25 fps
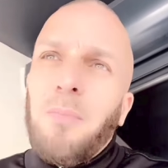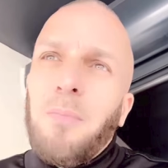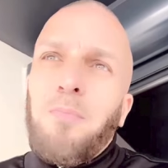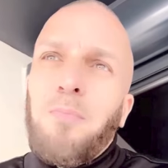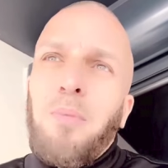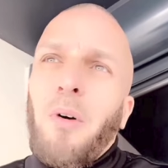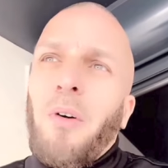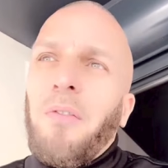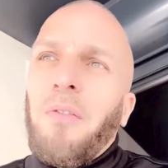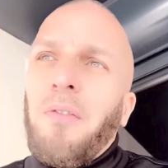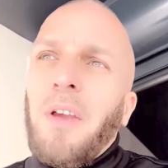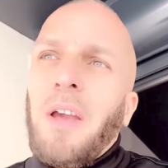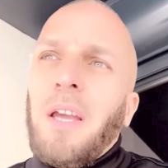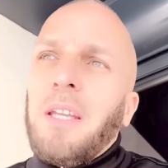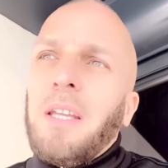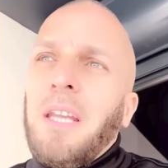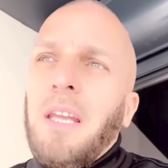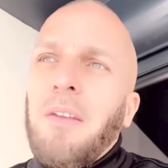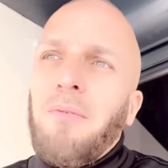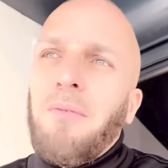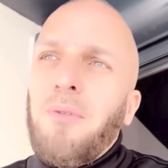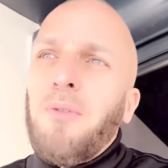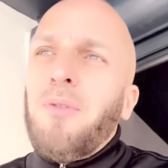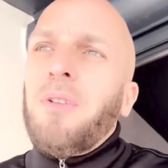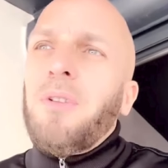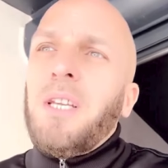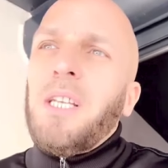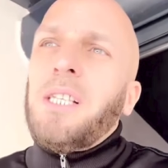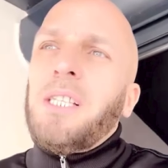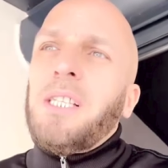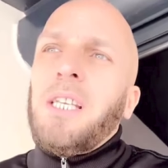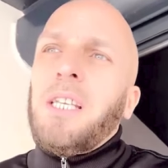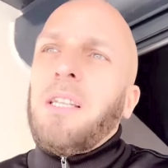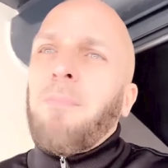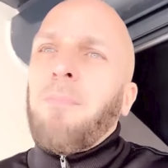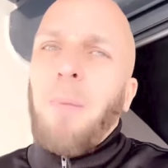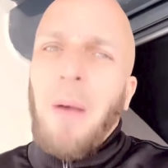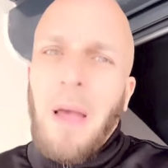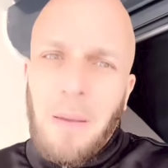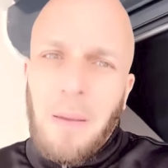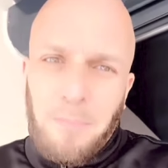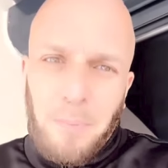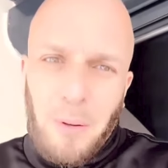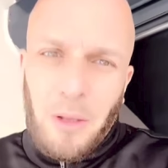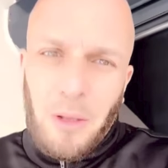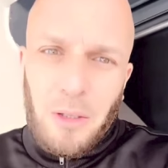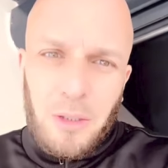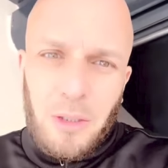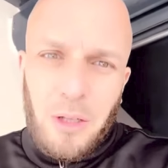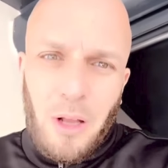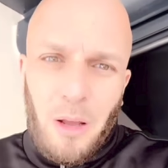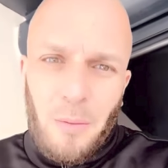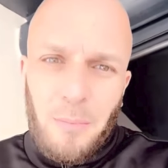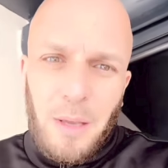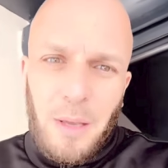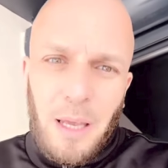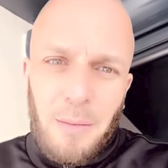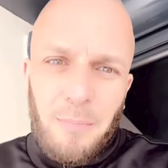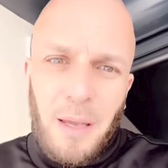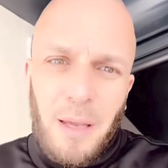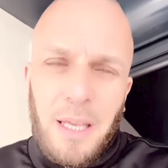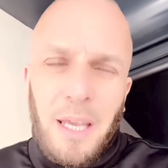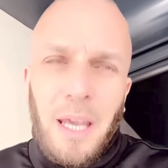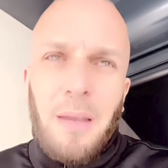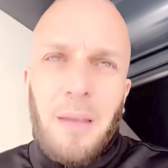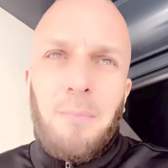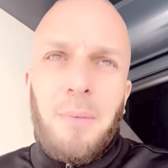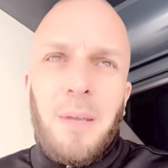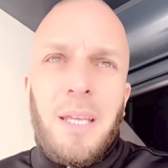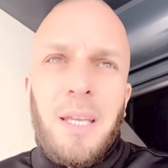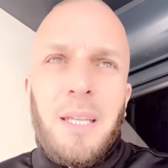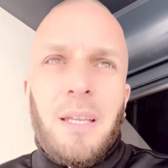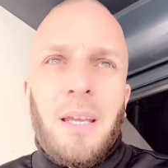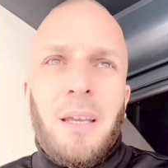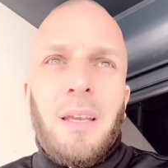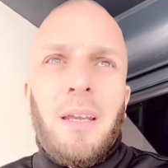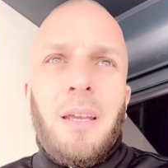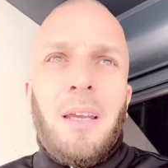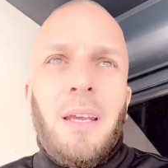pour faire des vues, n'hésitent pas à prendre leur mère maghrébine